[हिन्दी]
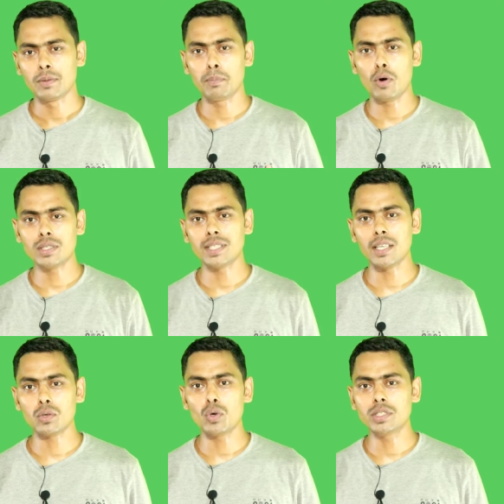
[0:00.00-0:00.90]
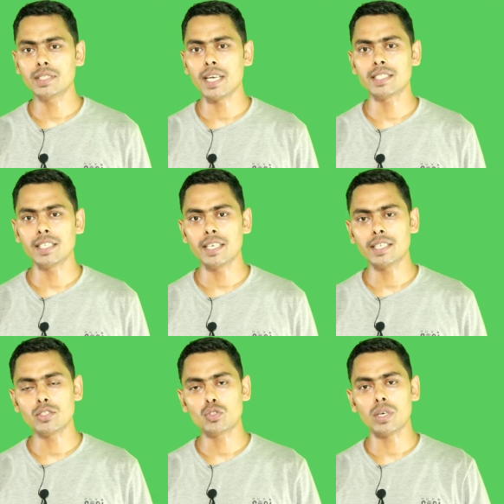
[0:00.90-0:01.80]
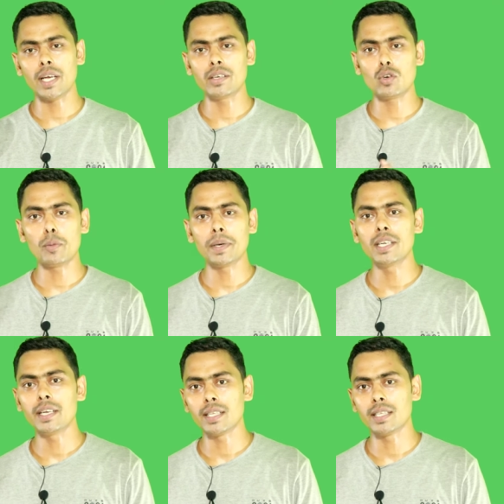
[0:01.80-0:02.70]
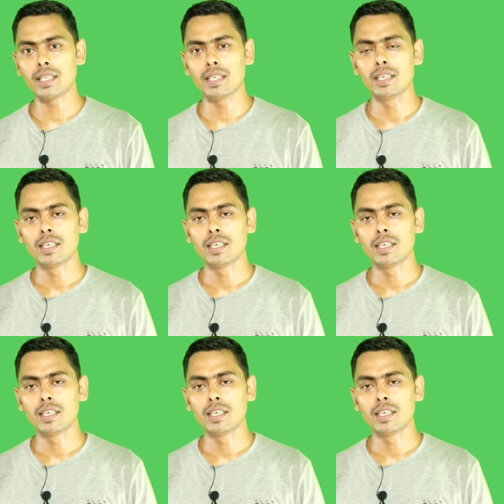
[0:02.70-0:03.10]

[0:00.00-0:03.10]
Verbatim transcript: बहुत ज़्यादा कोर्सेज ऐसे हैं कि जो लाइक कॉमनली रहते हैं